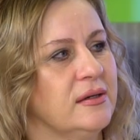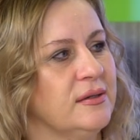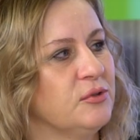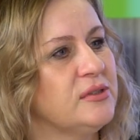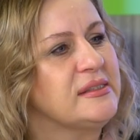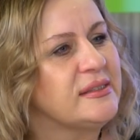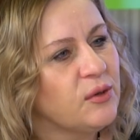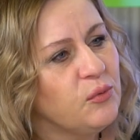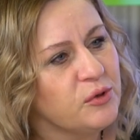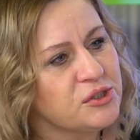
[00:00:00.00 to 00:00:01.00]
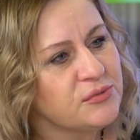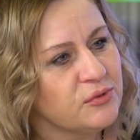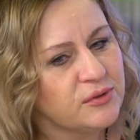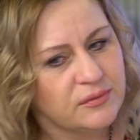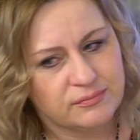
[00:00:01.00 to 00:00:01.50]
э, вот с такой же
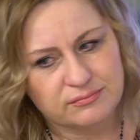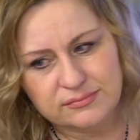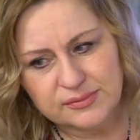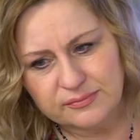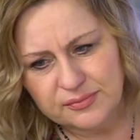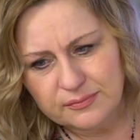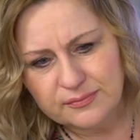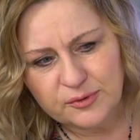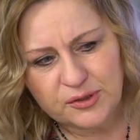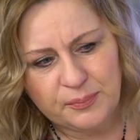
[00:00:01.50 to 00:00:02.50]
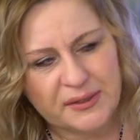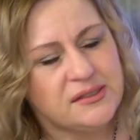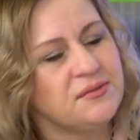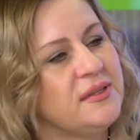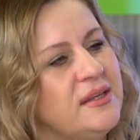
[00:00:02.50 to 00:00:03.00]
вот, вот
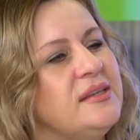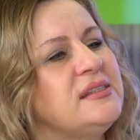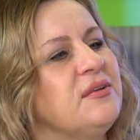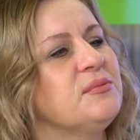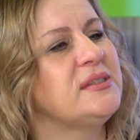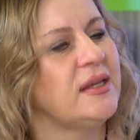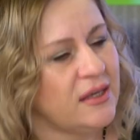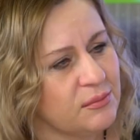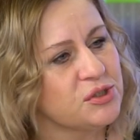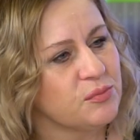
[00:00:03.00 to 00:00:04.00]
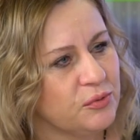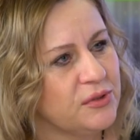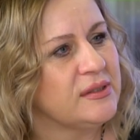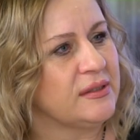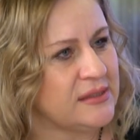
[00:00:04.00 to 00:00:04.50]
противодействием, с таким же
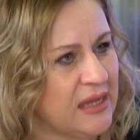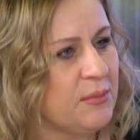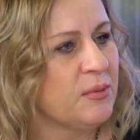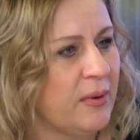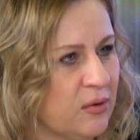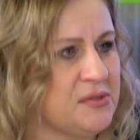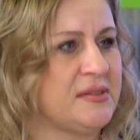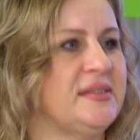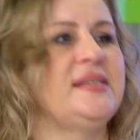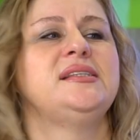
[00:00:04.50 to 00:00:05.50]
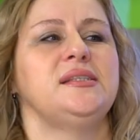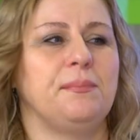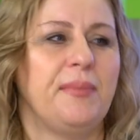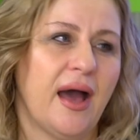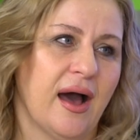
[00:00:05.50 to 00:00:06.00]
будет с нами бороться за
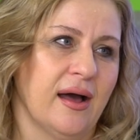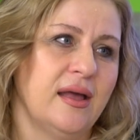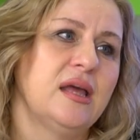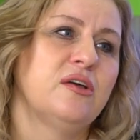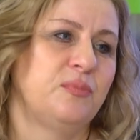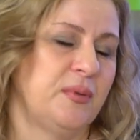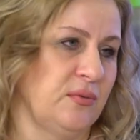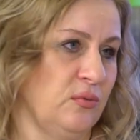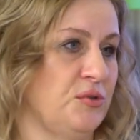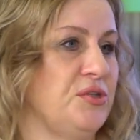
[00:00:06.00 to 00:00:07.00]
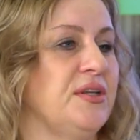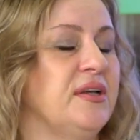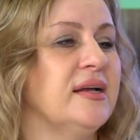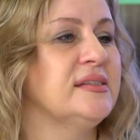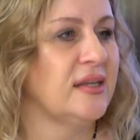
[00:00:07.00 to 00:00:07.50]
себя, угу. в первую очередь,
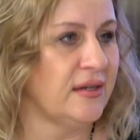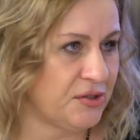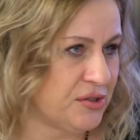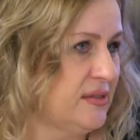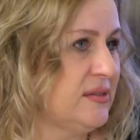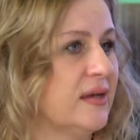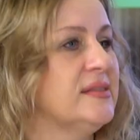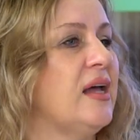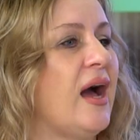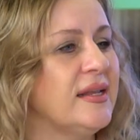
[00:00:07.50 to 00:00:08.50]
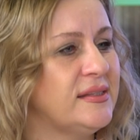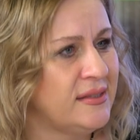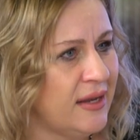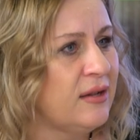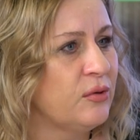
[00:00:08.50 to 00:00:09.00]
как за личность, как за
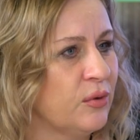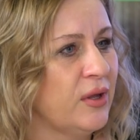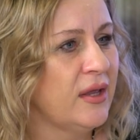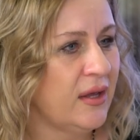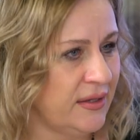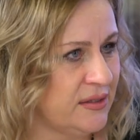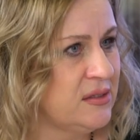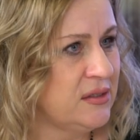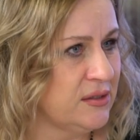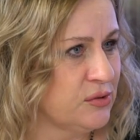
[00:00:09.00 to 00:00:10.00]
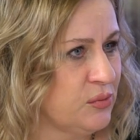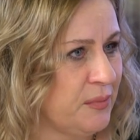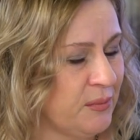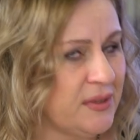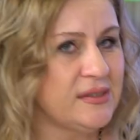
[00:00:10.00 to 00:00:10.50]
отдельную единицу.
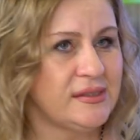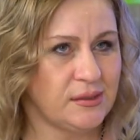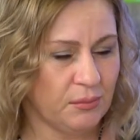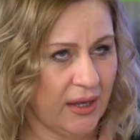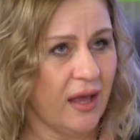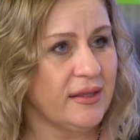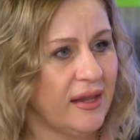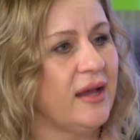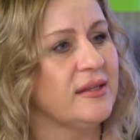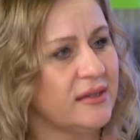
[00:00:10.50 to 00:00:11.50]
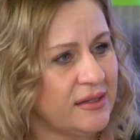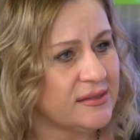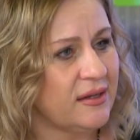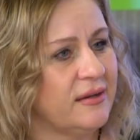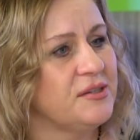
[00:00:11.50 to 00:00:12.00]
Понимаете, семья, да, это
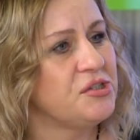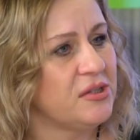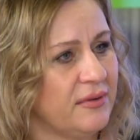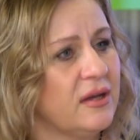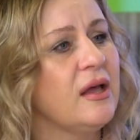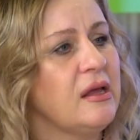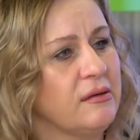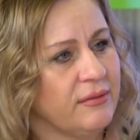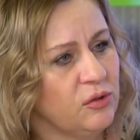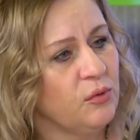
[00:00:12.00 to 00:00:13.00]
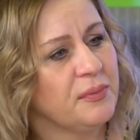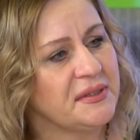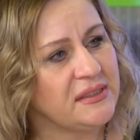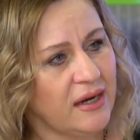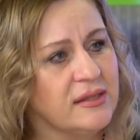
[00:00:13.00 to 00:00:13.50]
несколько человек в одном
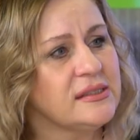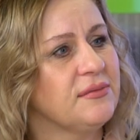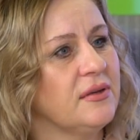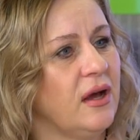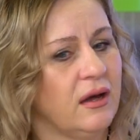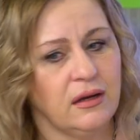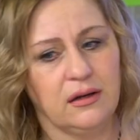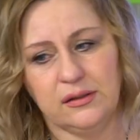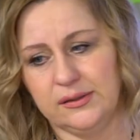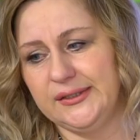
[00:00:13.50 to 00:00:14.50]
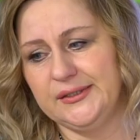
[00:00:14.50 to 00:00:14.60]
пространстве, а,